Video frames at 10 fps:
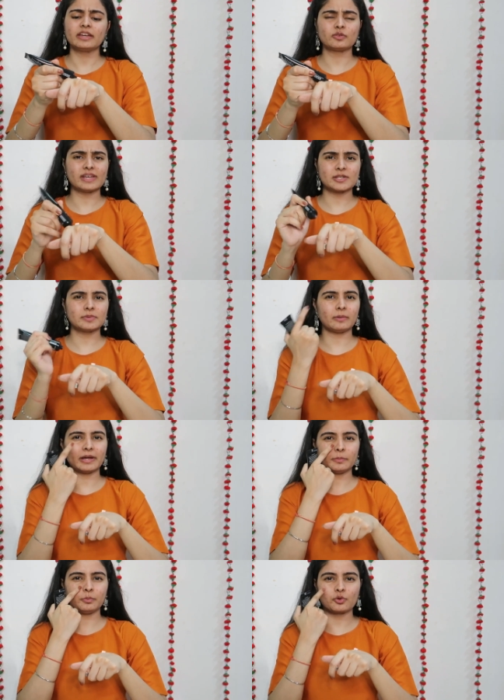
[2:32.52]
एक तो वैसे भी
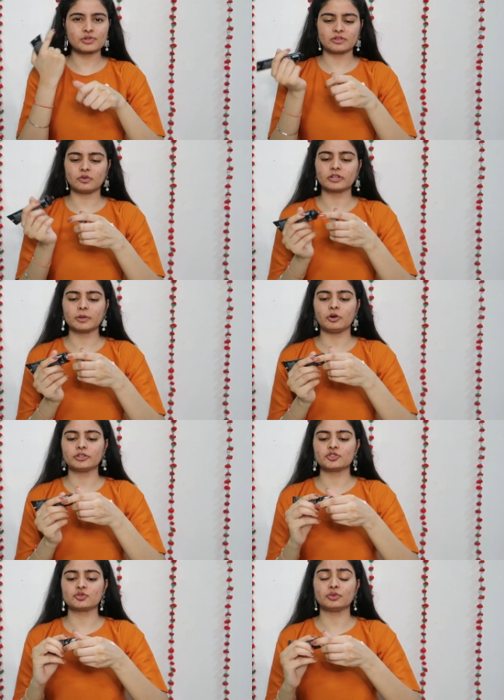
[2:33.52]
हमारे पोर्स एंड ऑल के
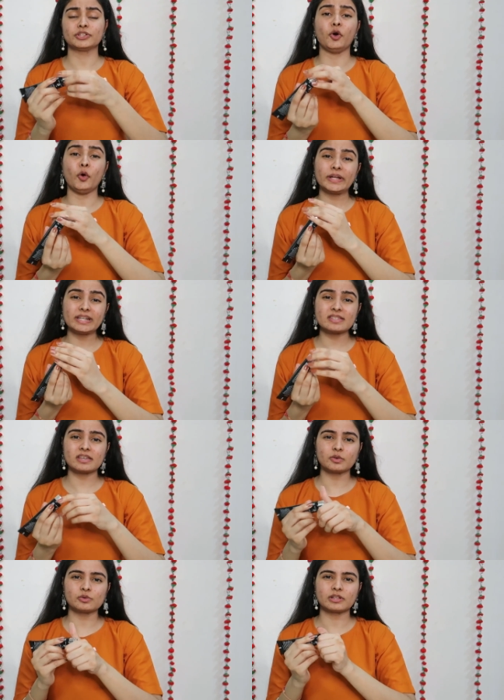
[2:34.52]
बहुत इशू होते हैं ऑयली
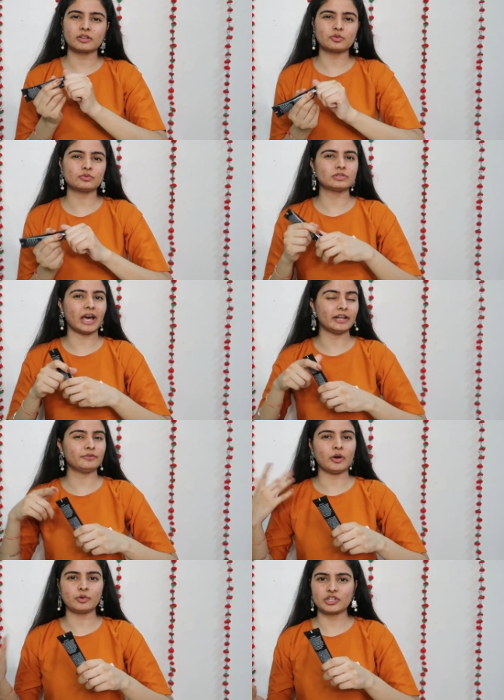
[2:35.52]
स्किन होती है ना तो
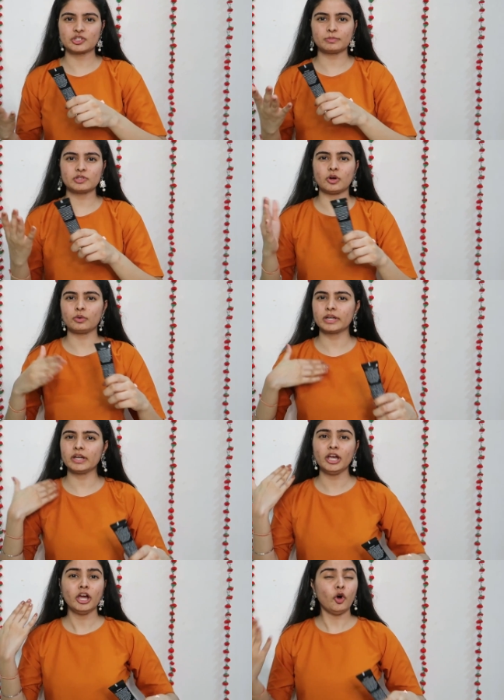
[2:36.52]
डायरेक्ट फाउंडेशन पे जाओगे